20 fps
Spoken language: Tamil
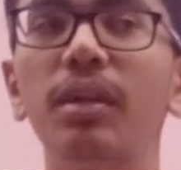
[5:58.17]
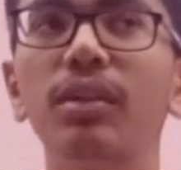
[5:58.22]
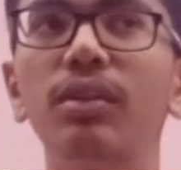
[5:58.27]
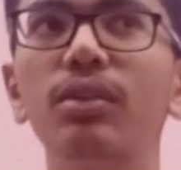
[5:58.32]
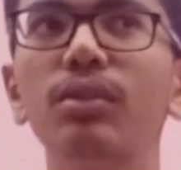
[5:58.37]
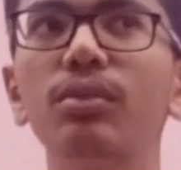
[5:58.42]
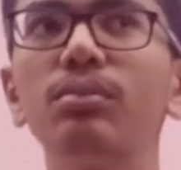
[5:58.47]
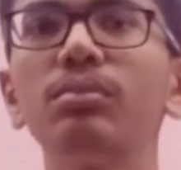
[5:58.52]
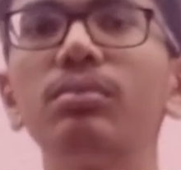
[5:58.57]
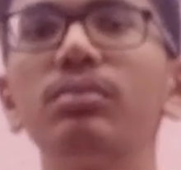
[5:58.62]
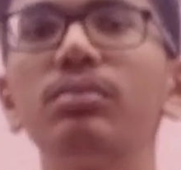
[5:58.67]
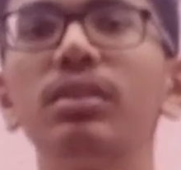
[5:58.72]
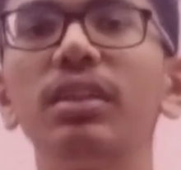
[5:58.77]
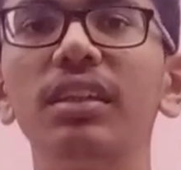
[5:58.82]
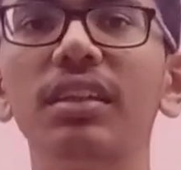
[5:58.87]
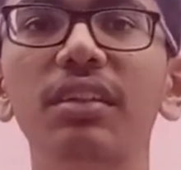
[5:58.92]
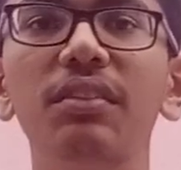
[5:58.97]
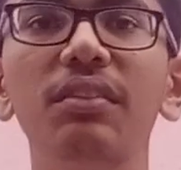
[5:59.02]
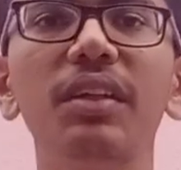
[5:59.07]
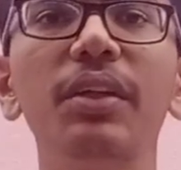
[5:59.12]
மற்றும்
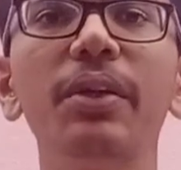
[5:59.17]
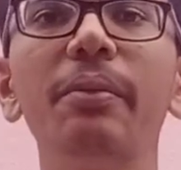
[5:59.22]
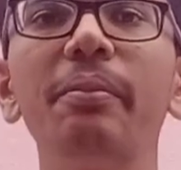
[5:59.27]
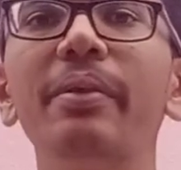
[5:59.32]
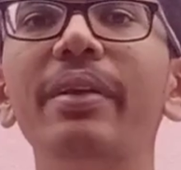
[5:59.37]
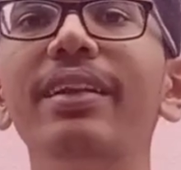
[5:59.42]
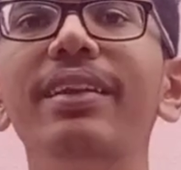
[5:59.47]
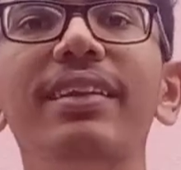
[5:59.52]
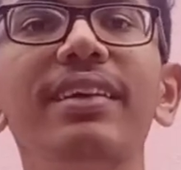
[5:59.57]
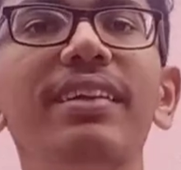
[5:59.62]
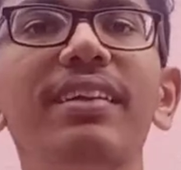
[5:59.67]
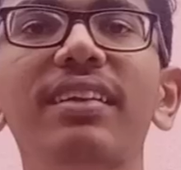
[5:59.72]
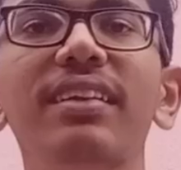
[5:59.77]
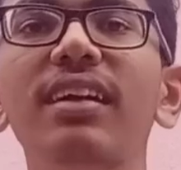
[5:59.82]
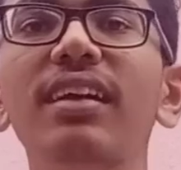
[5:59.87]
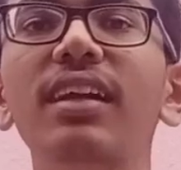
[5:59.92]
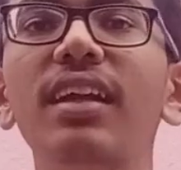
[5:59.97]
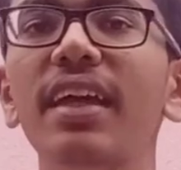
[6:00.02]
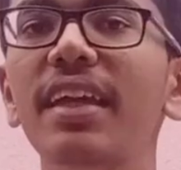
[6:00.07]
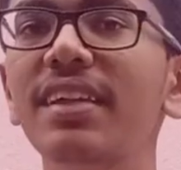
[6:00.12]
இந்த வீடியோ
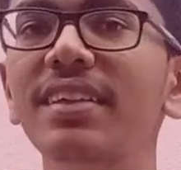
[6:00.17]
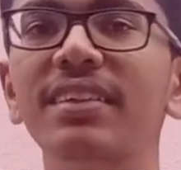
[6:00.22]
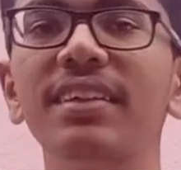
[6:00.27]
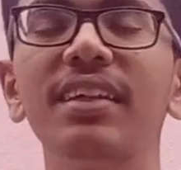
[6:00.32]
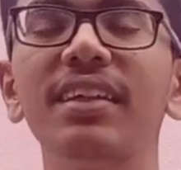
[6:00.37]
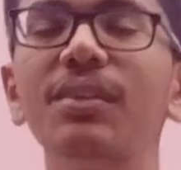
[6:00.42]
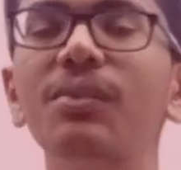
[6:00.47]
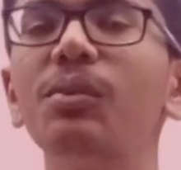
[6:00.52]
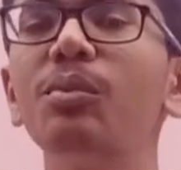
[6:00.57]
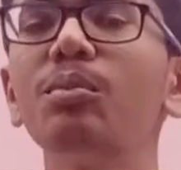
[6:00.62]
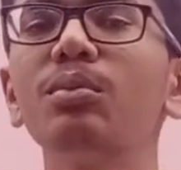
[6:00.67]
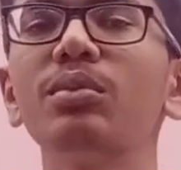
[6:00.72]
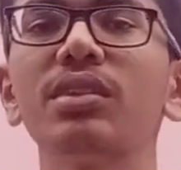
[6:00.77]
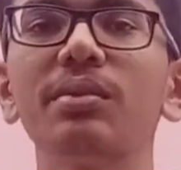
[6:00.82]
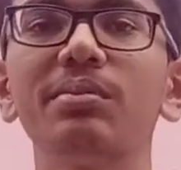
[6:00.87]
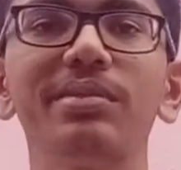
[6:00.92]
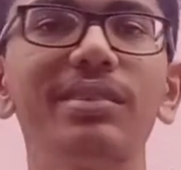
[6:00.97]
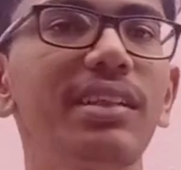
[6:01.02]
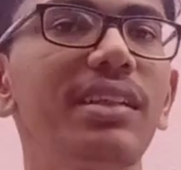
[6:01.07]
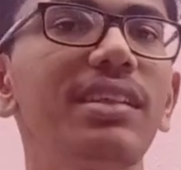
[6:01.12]
பிடித்திருந்தால் லைக் செய்யவும்
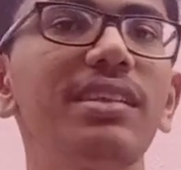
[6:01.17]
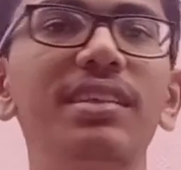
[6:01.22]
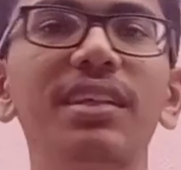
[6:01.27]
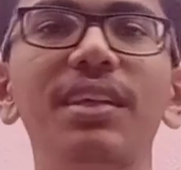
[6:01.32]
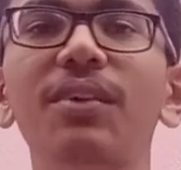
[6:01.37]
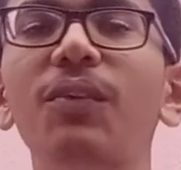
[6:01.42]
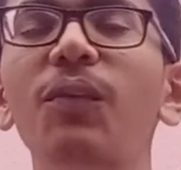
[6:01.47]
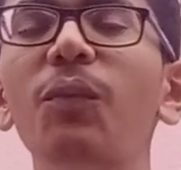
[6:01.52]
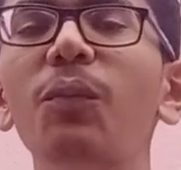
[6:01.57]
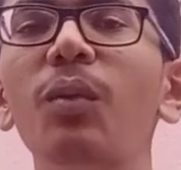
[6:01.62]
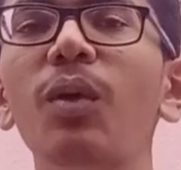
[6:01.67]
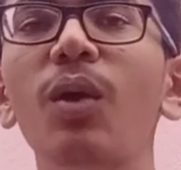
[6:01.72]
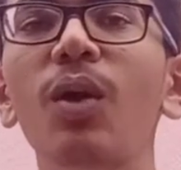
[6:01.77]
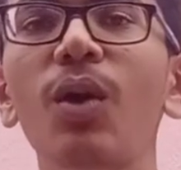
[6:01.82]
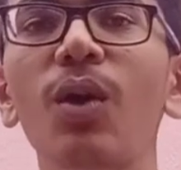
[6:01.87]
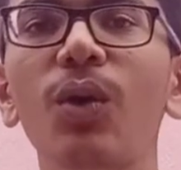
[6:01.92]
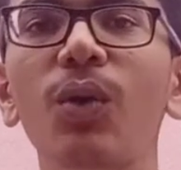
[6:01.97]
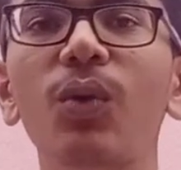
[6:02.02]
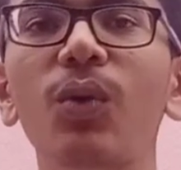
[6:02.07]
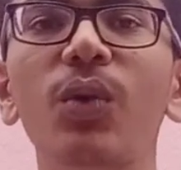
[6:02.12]
சப்ஸ்கிரைப் செய்யவும்
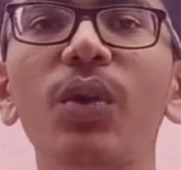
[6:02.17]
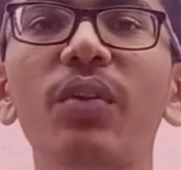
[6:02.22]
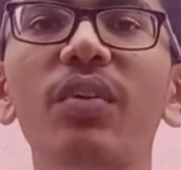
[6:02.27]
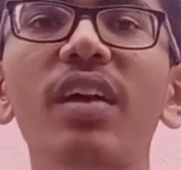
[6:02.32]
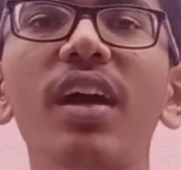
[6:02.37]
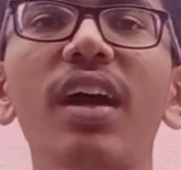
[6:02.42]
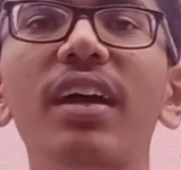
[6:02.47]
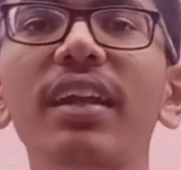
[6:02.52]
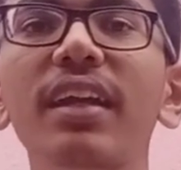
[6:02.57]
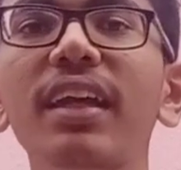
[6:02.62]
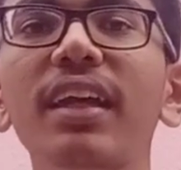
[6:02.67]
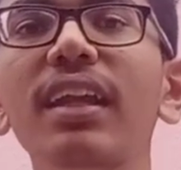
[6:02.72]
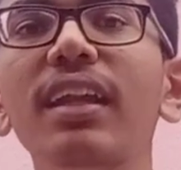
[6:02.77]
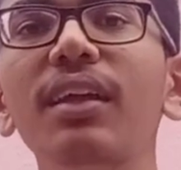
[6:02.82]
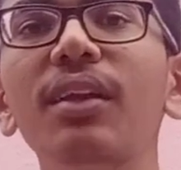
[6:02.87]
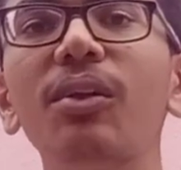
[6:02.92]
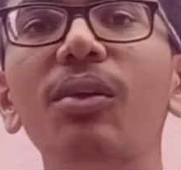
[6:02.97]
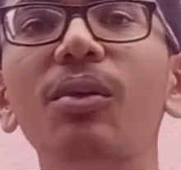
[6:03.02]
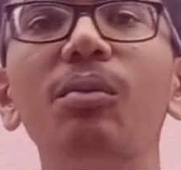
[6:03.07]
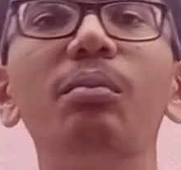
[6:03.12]
கூடவே
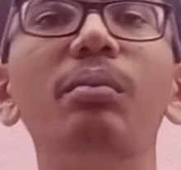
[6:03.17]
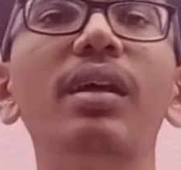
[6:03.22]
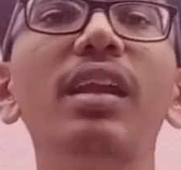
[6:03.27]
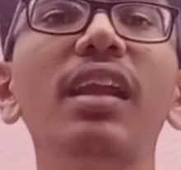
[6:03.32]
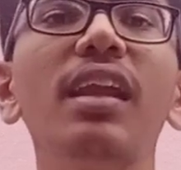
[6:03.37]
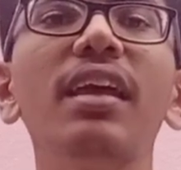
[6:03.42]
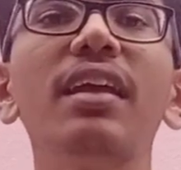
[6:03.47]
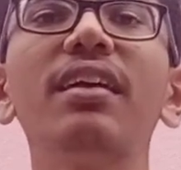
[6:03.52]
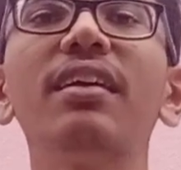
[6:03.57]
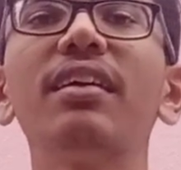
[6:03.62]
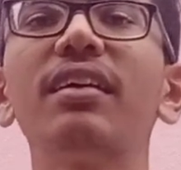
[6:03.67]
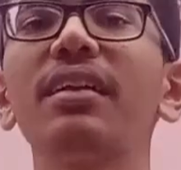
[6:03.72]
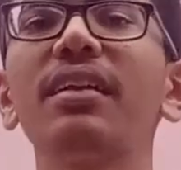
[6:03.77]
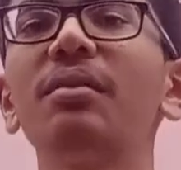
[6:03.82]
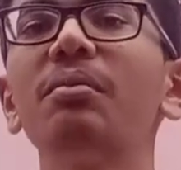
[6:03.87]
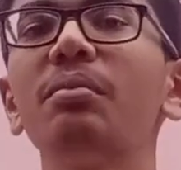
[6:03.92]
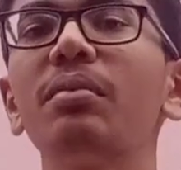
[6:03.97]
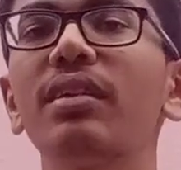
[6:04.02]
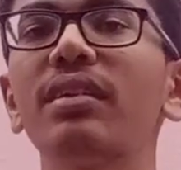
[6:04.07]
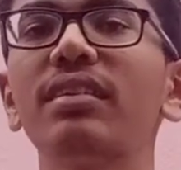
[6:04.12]
அருகில் இருக்கும்
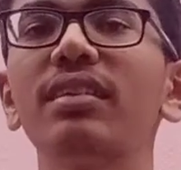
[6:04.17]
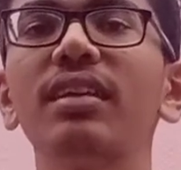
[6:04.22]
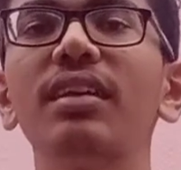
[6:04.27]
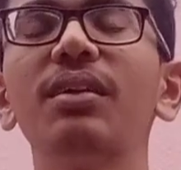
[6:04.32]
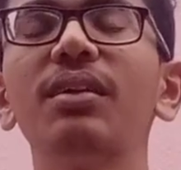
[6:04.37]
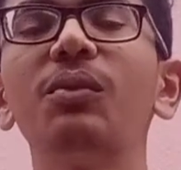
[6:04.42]
பெல்லைக்கானையும் ப்ரெஸ்